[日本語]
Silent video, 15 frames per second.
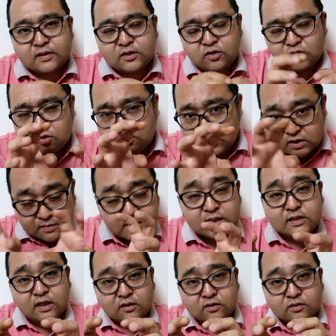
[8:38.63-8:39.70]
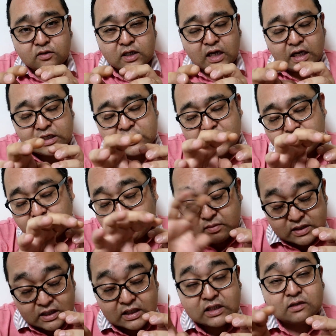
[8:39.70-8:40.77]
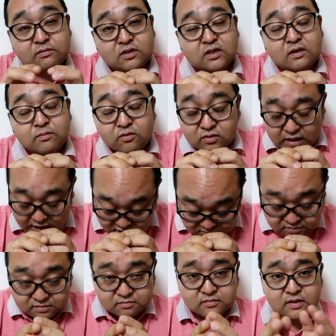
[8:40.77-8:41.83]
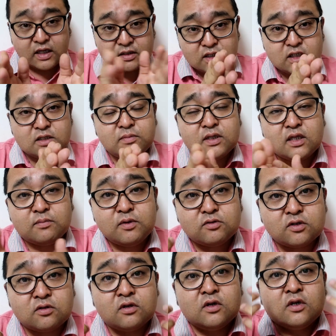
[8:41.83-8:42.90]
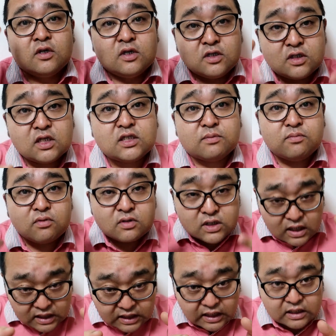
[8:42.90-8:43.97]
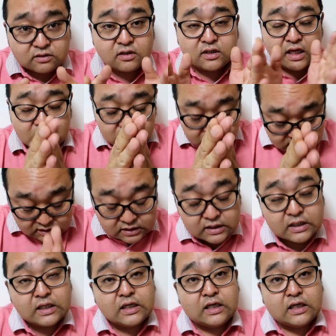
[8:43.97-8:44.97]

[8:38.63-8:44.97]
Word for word: 喜ぶ島ですけどそれが漢字がちょっと間違っててもそれはもう大丈夫木島って名字の出演者僕しかいないからそれ大丈夫です、